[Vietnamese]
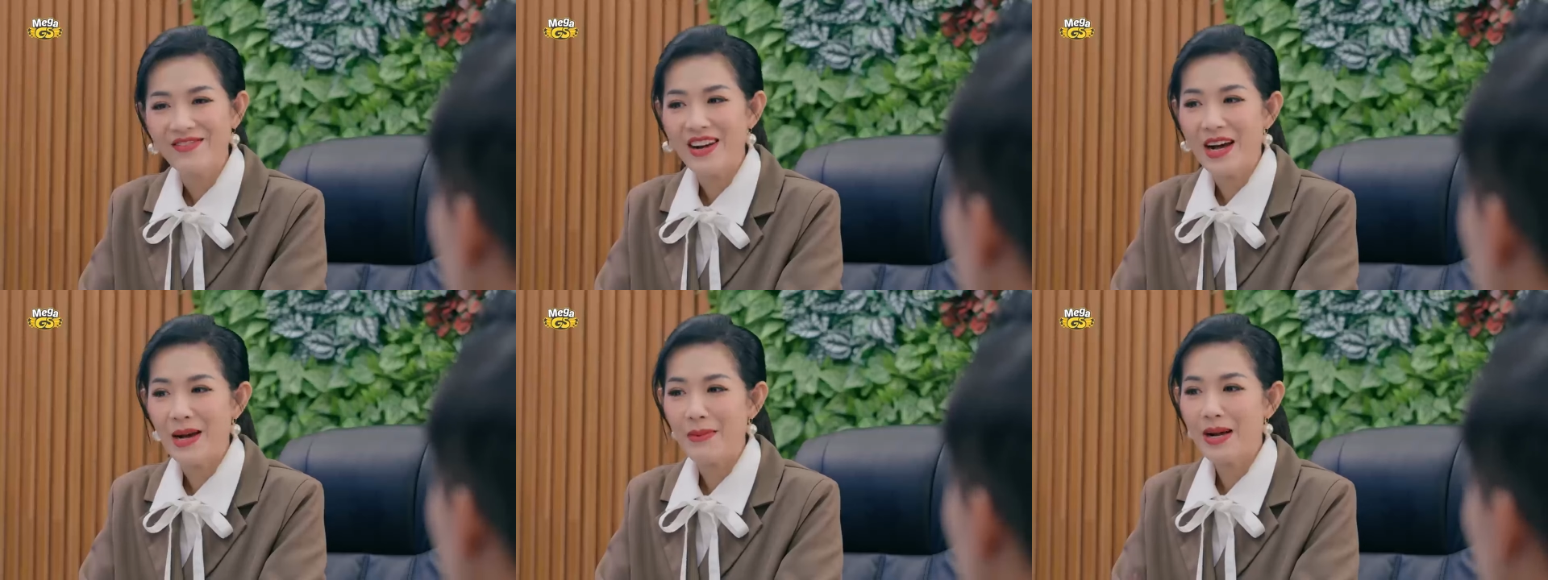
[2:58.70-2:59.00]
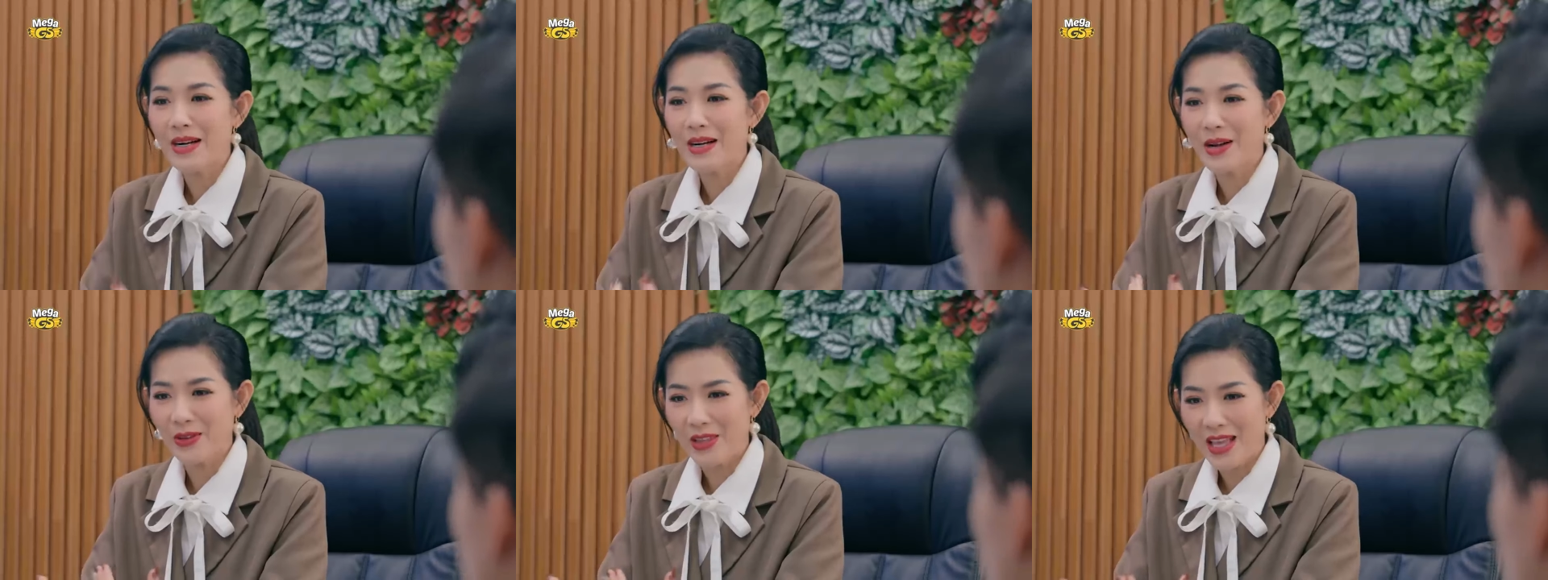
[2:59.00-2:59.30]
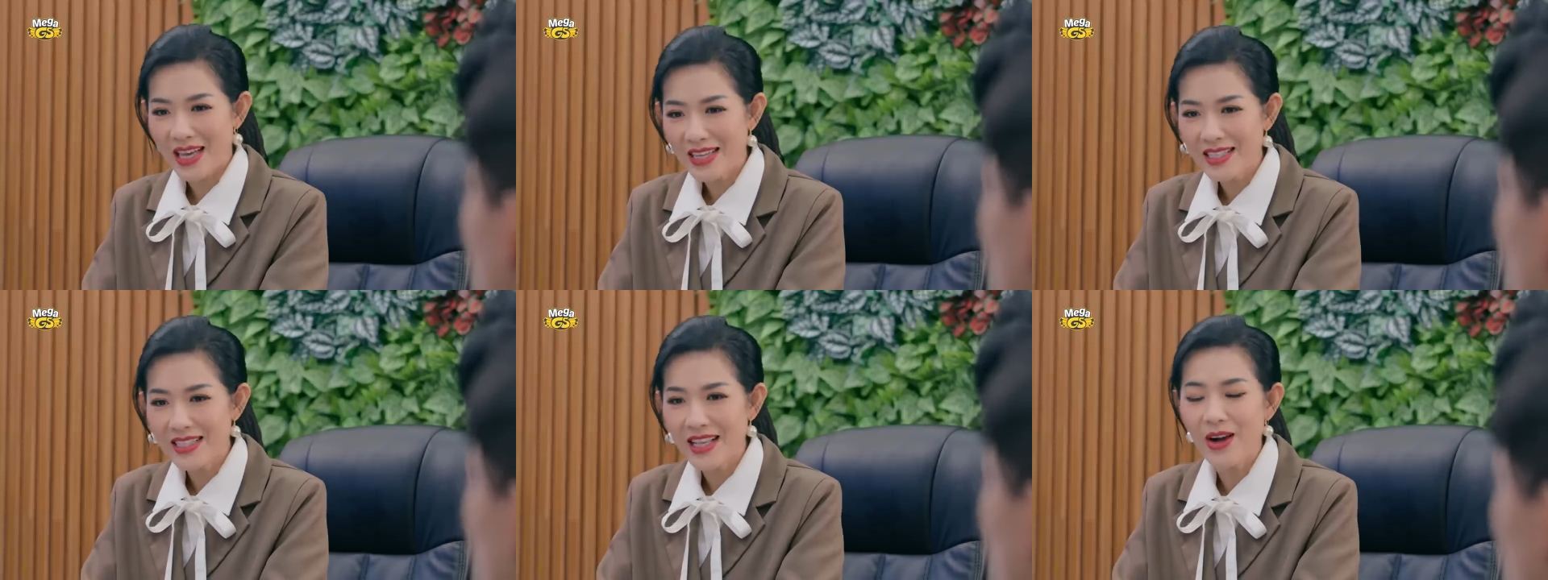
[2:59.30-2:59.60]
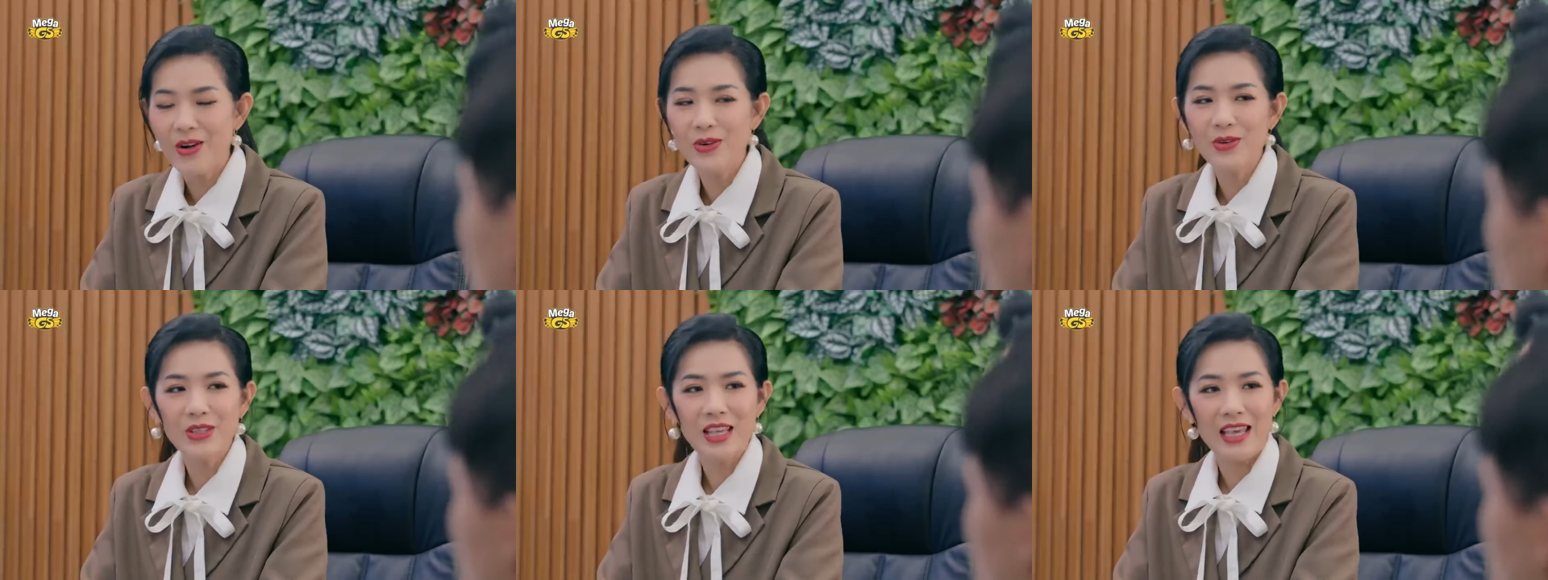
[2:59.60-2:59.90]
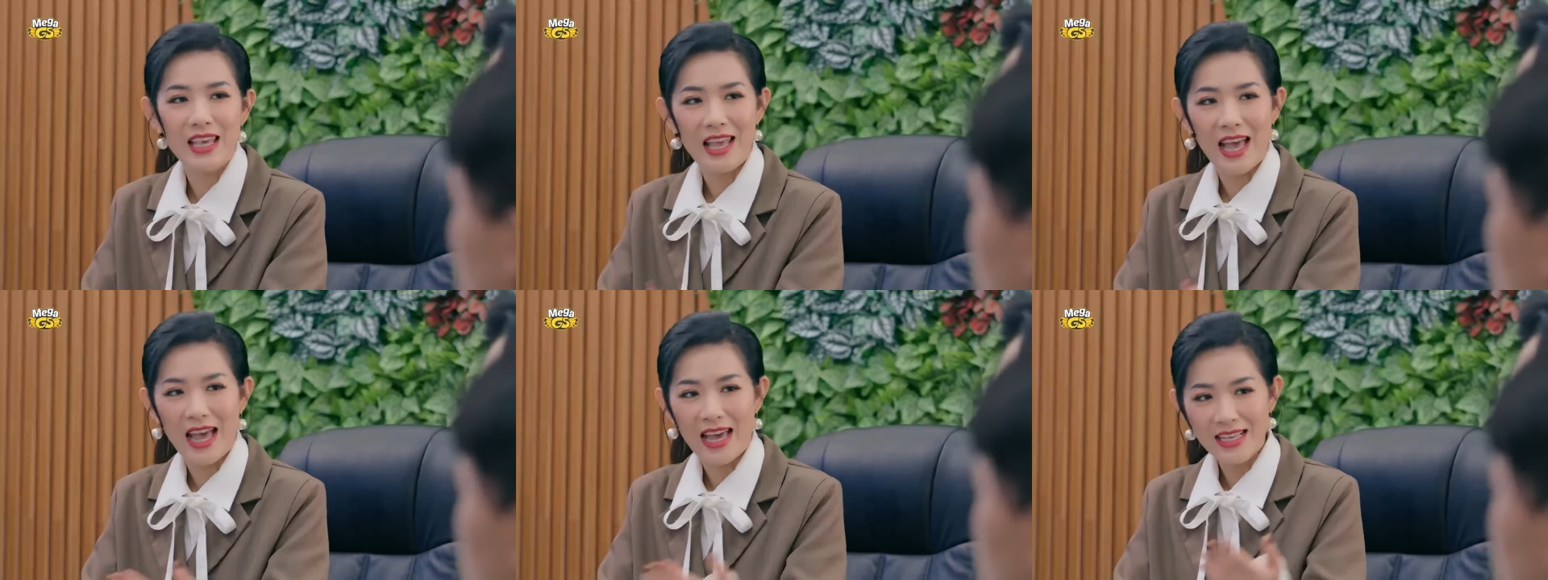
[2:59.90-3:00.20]
Và bắt đầu tháng sau
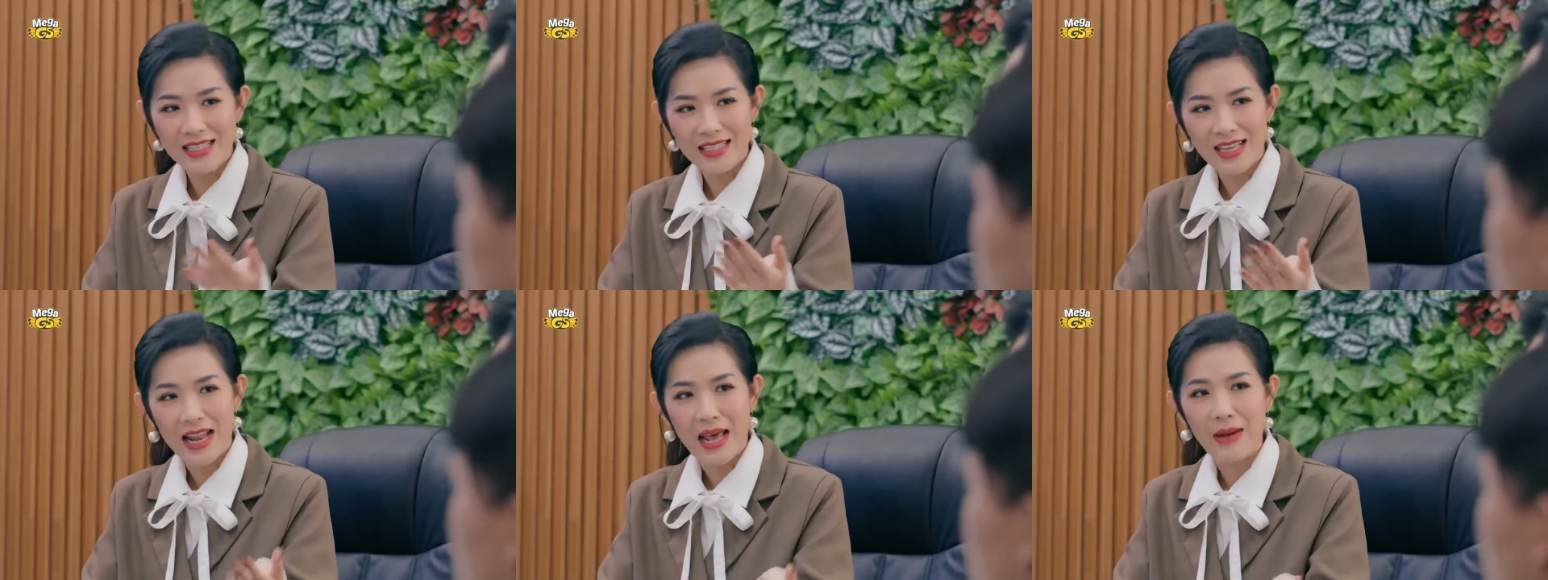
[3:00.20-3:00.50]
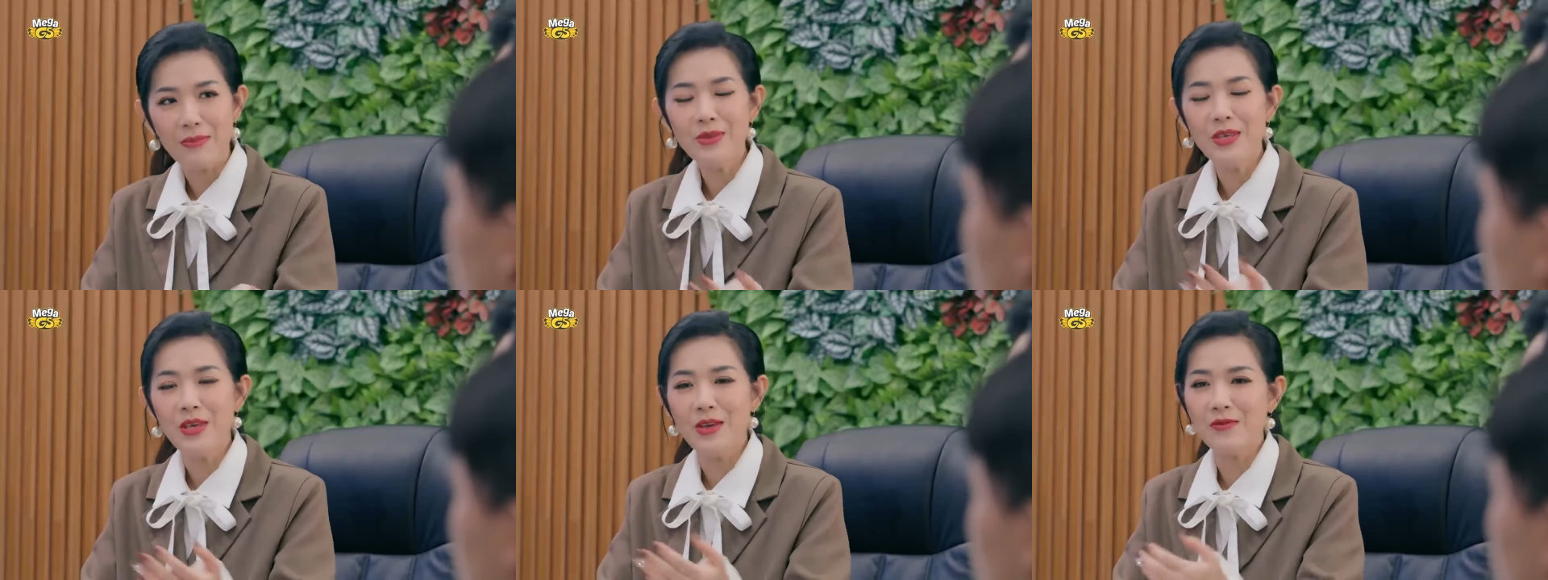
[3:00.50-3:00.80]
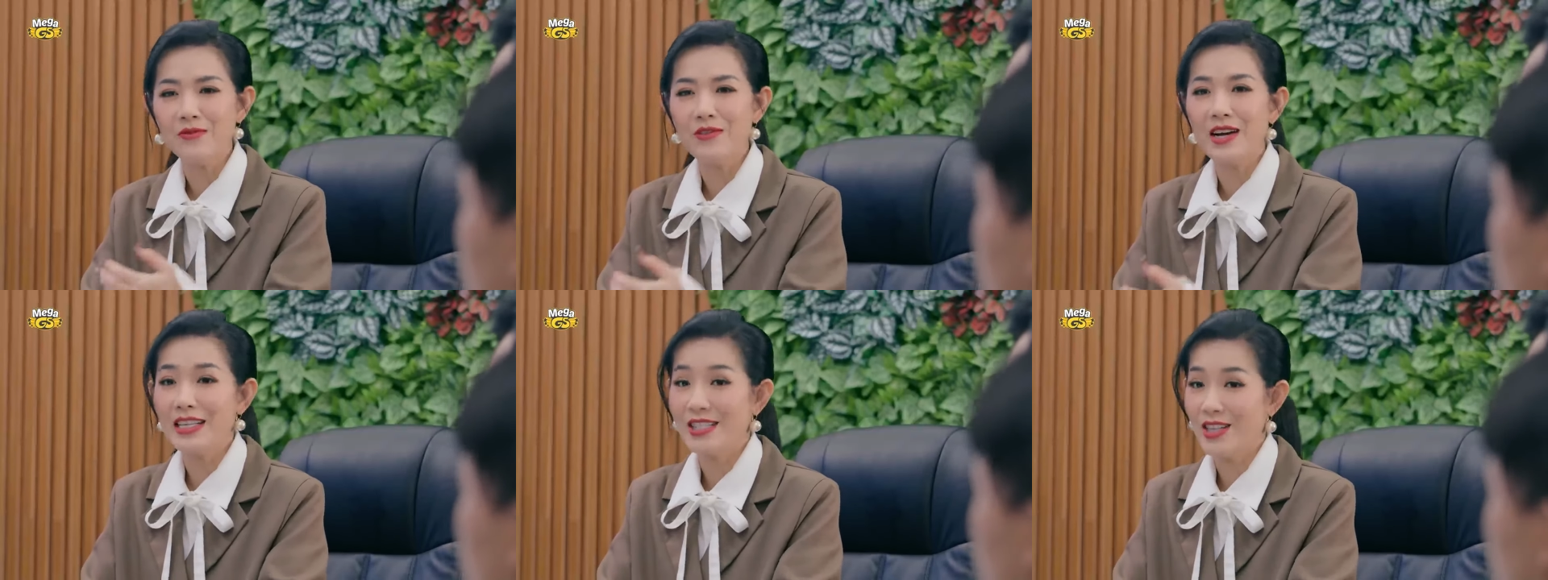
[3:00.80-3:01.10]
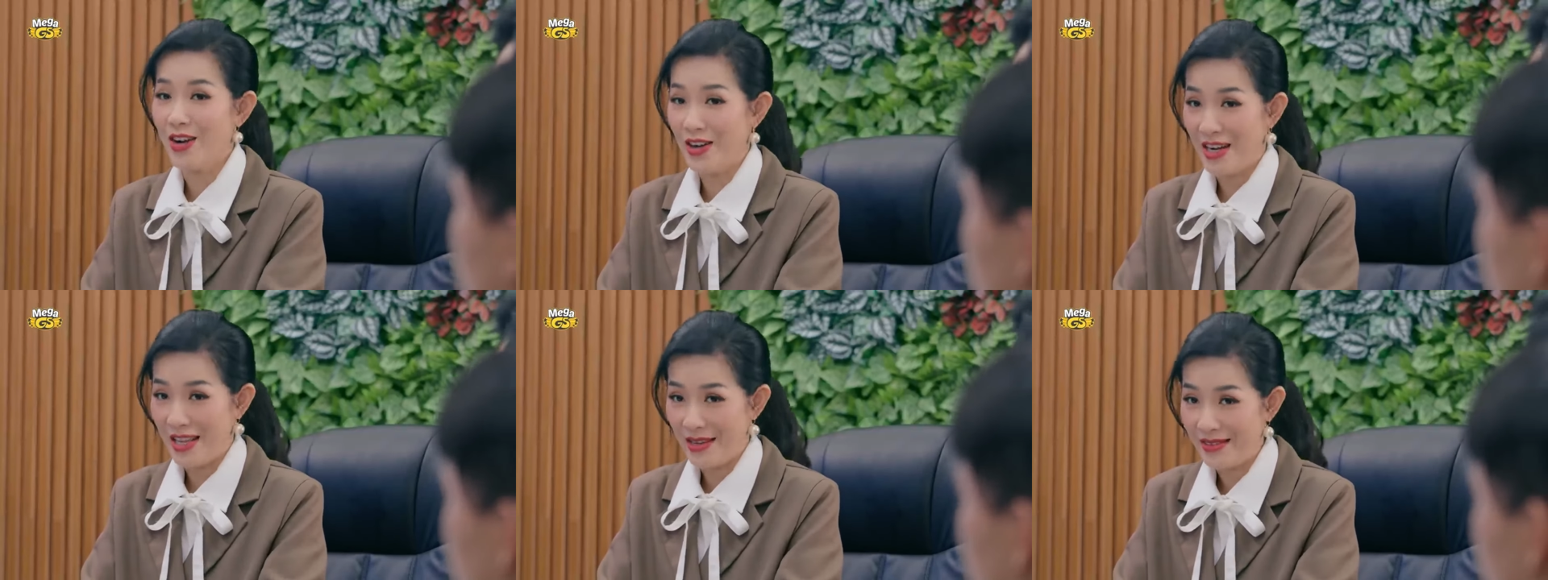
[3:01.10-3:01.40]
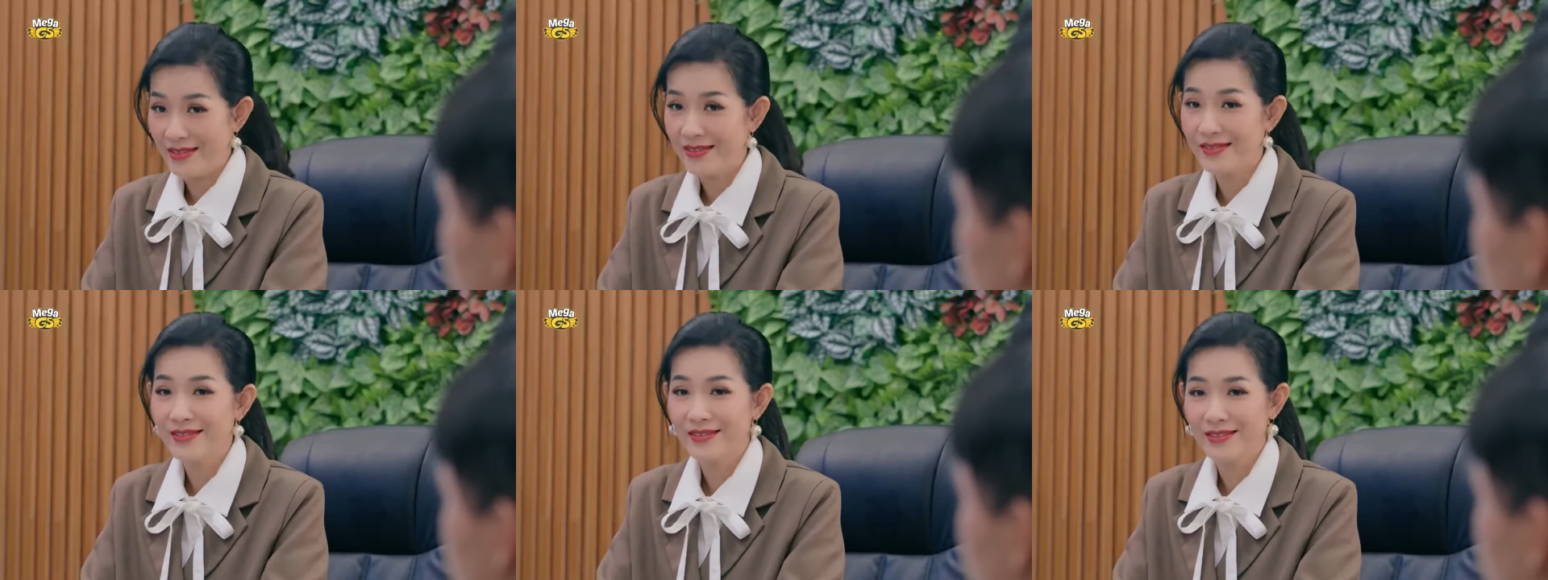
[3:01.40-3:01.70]
thì Hải sẽ đảm nhiệm vai trò này.